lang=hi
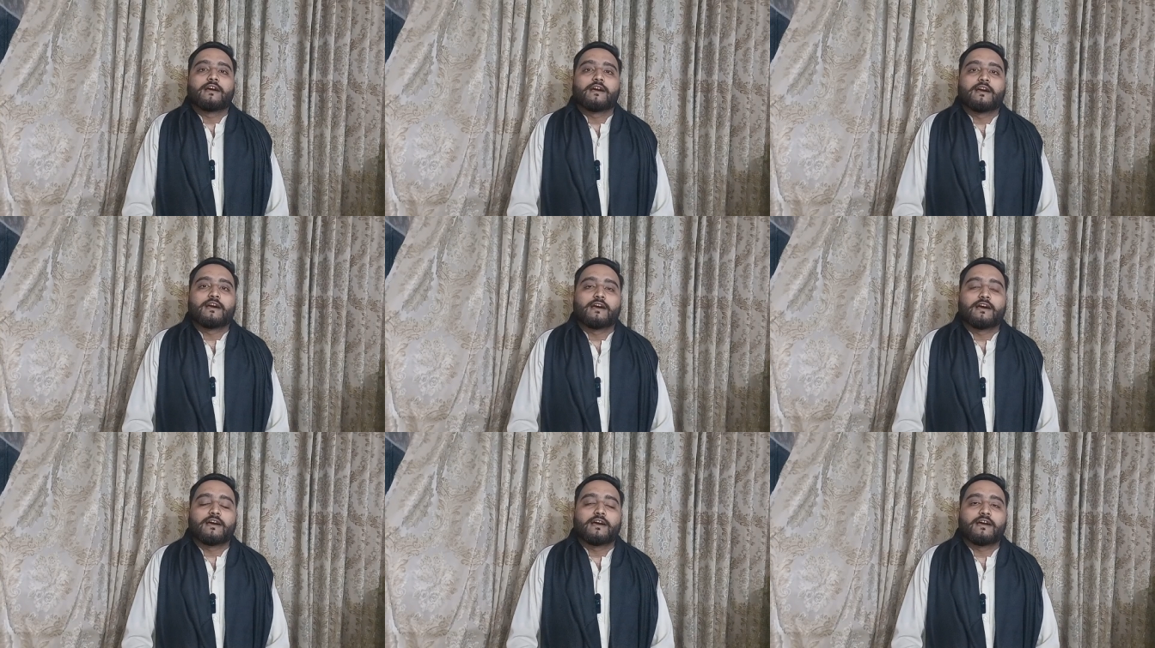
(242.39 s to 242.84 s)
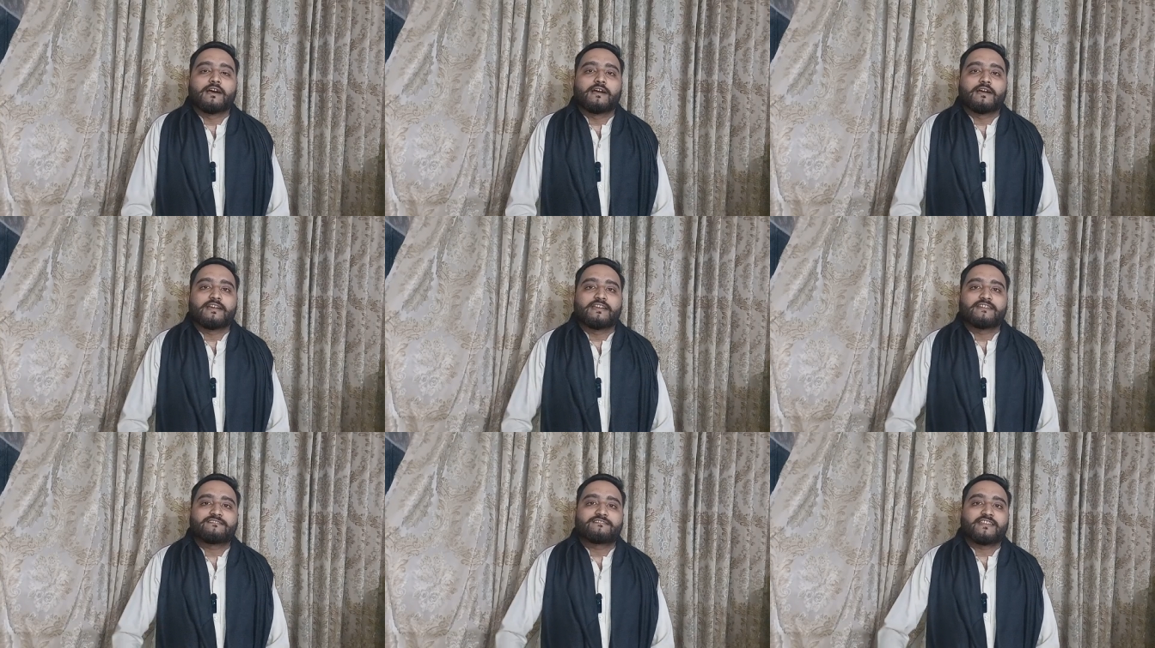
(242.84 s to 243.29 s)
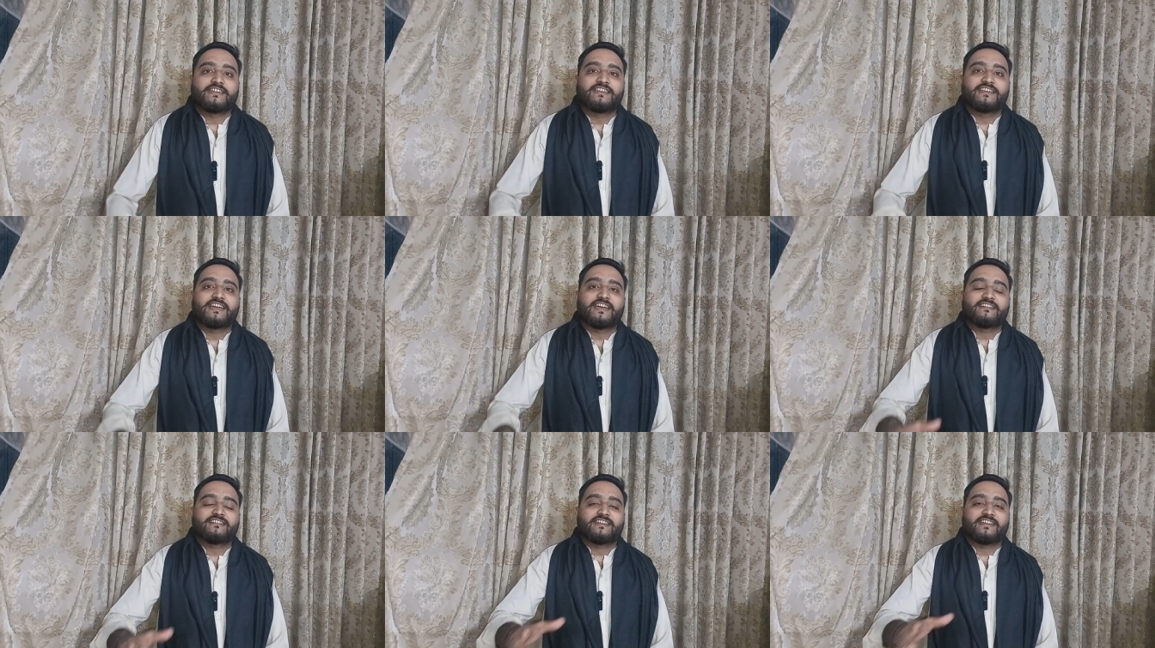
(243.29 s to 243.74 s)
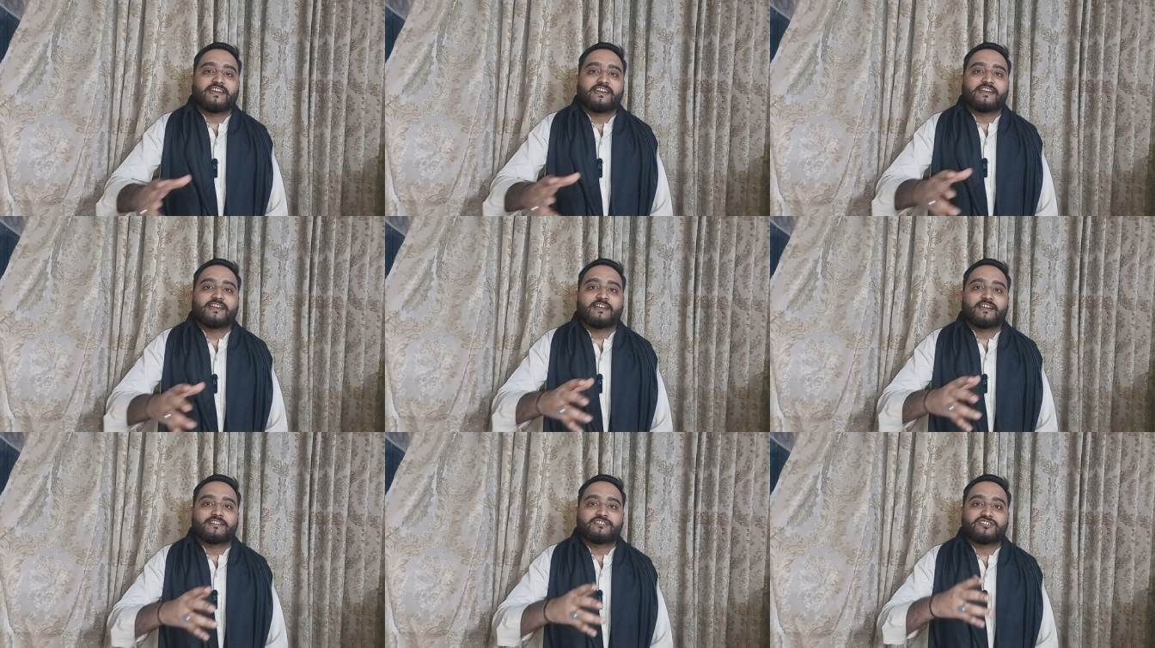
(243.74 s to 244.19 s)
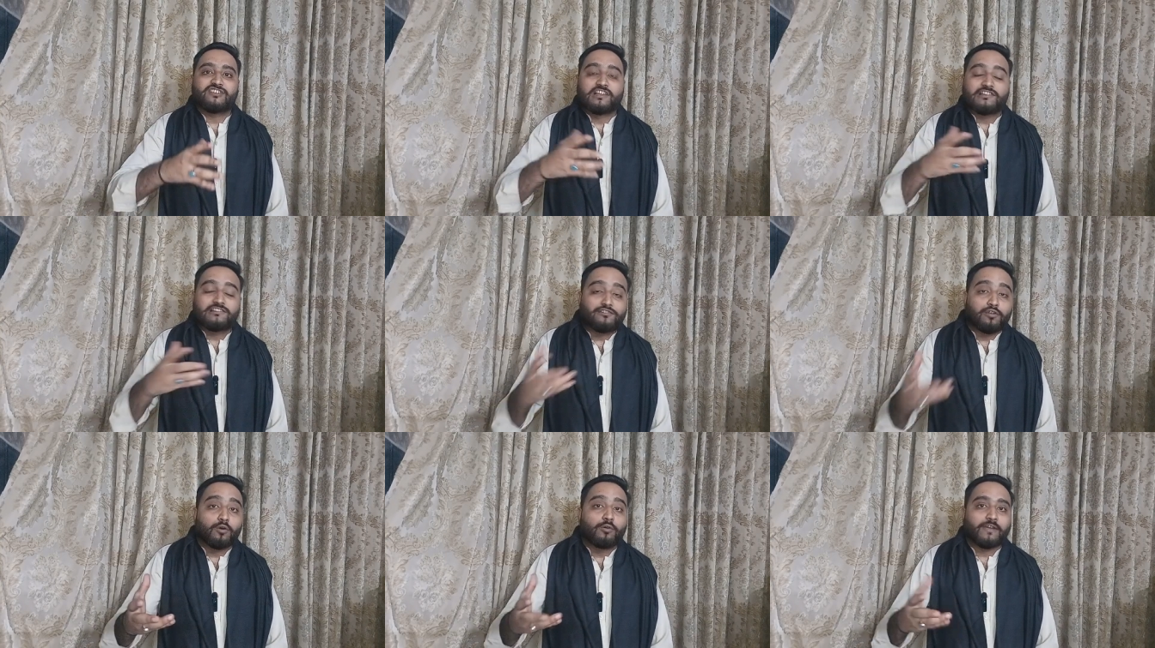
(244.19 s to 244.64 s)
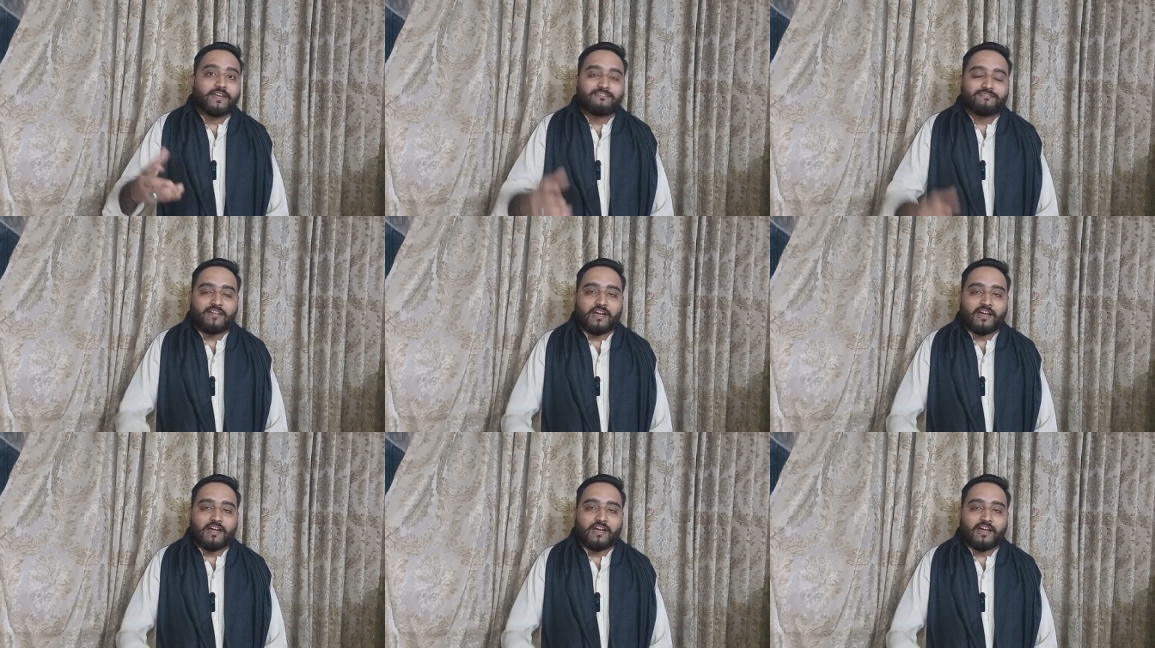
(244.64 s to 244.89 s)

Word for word: इस तरीके के जलसों के